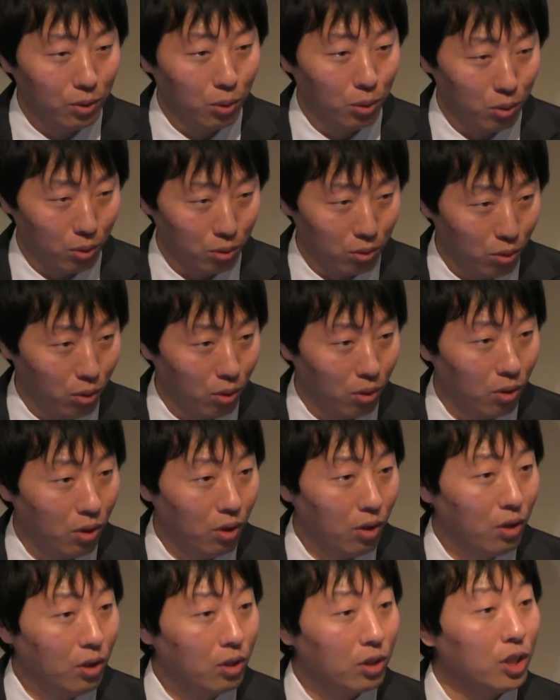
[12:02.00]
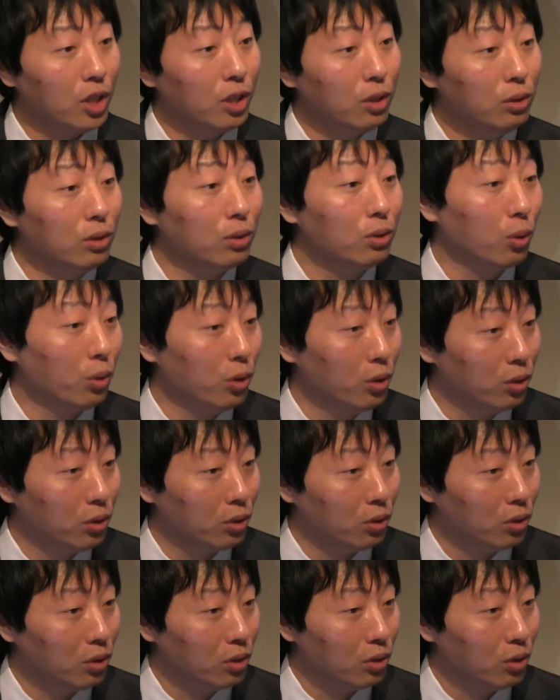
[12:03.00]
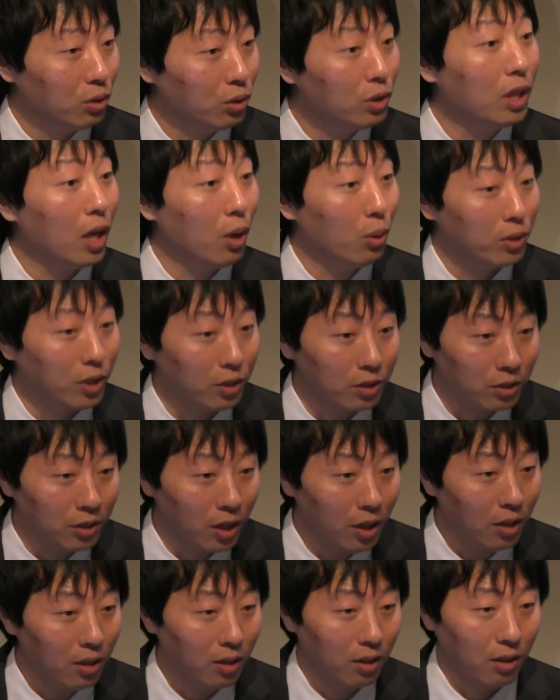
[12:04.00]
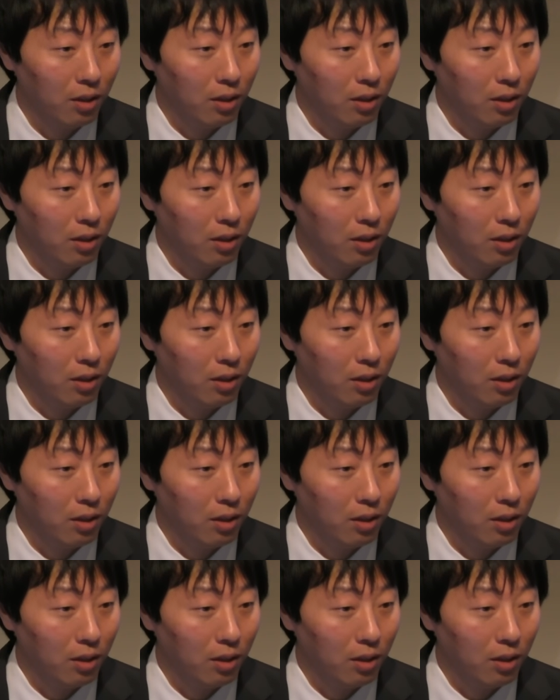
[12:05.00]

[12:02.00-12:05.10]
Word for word: ことと聞くそういう歌をですね